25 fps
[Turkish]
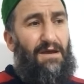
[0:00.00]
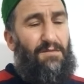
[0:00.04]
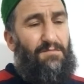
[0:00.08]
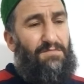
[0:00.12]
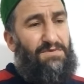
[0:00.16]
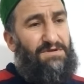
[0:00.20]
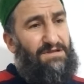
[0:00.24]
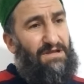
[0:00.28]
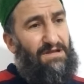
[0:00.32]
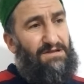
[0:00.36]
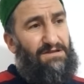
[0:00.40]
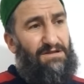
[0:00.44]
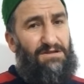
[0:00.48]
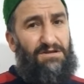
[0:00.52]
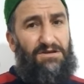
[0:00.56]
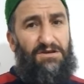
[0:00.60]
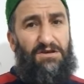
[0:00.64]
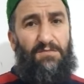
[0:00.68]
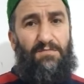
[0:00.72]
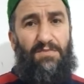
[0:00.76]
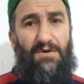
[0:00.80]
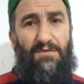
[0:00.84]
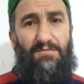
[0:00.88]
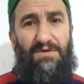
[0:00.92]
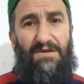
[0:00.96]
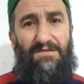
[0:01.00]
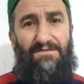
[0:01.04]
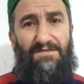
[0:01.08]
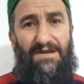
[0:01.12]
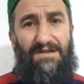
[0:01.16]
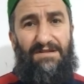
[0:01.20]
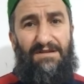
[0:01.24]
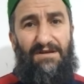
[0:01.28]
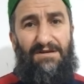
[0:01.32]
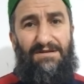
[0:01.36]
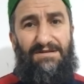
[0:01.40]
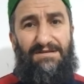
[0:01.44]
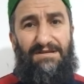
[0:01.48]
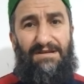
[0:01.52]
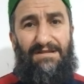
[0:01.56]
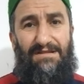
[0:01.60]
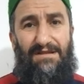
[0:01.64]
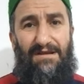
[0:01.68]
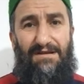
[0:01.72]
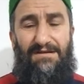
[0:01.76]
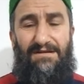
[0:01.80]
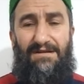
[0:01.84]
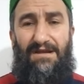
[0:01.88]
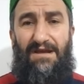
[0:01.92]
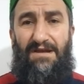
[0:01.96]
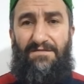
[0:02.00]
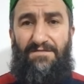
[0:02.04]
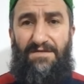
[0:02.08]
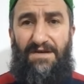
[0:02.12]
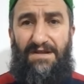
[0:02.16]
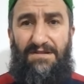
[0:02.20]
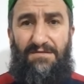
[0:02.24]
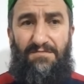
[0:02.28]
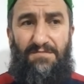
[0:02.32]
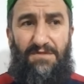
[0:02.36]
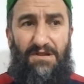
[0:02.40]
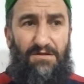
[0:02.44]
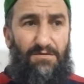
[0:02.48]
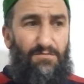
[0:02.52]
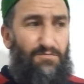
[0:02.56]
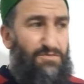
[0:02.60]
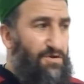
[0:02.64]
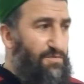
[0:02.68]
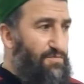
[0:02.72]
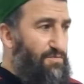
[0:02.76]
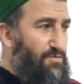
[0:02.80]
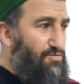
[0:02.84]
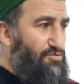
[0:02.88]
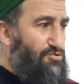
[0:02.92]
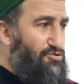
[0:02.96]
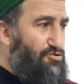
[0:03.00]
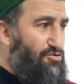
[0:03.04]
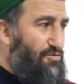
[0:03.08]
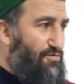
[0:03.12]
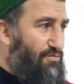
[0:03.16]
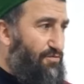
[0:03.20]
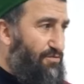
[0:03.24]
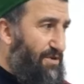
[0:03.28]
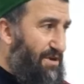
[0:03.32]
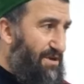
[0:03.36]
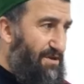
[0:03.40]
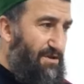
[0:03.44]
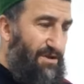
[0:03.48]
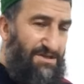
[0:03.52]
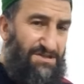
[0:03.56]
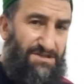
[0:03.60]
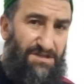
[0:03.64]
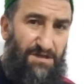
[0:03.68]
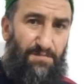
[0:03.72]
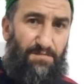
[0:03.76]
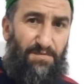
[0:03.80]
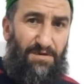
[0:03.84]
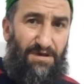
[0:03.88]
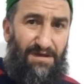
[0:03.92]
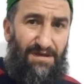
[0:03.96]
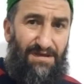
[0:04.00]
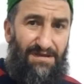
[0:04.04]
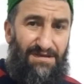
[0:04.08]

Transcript: Biz de dedik ki Baba Efendi Hazretlerine, efendim dedim şimdi bu sofra nasip,